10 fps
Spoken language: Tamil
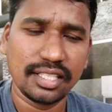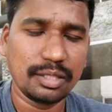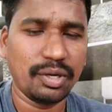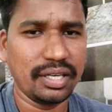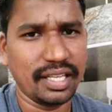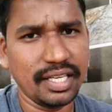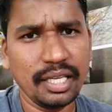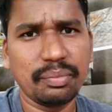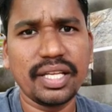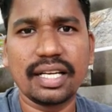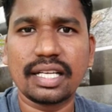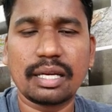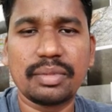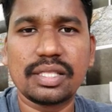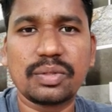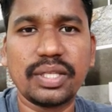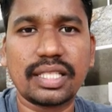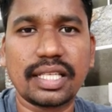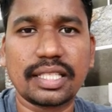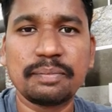இது போல் நிறைய பேர் என்கிட்ட கமெண்ட்டில்
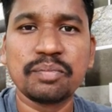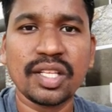சொல்லிகிட்டு இருக்காங்க